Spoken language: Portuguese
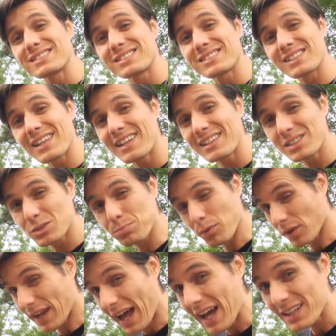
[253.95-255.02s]
de serem
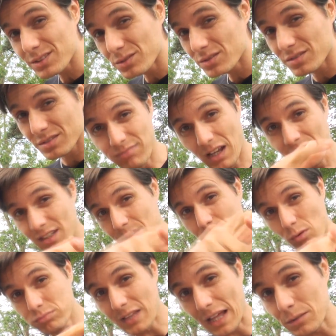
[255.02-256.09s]
explorados ali,
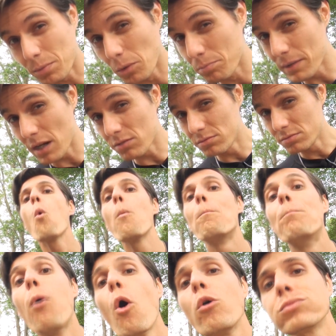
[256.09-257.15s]
montado pelo peão? O
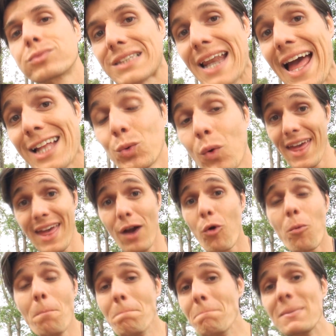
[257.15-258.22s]
bom trato é
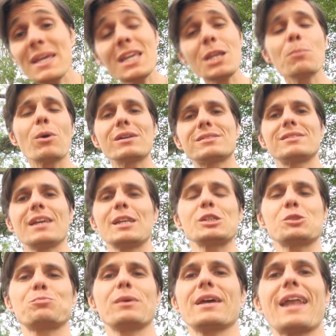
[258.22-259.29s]
o mínimo a ser
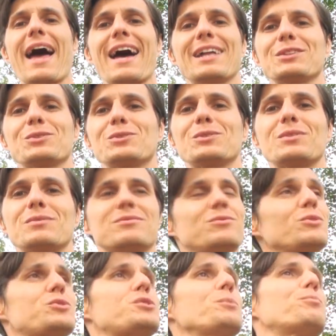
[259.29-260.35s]
esperado.
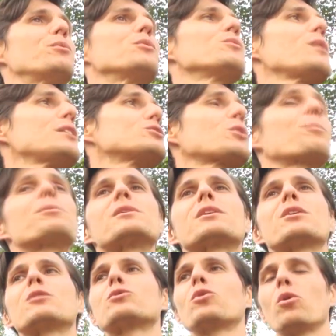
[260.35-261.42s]
Do tipo, não é só
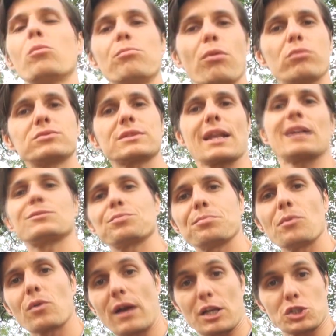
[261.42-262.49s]
porque eu dou um bom trato pro
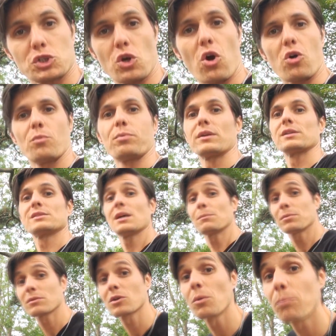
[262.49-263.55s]
meu cachorro, por
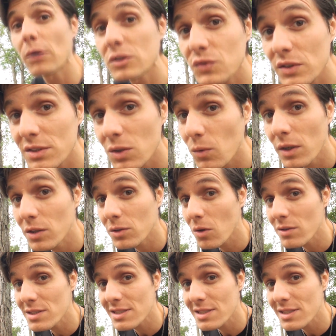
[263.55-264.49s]
exemplo, que eu posso fazer com ele o que eu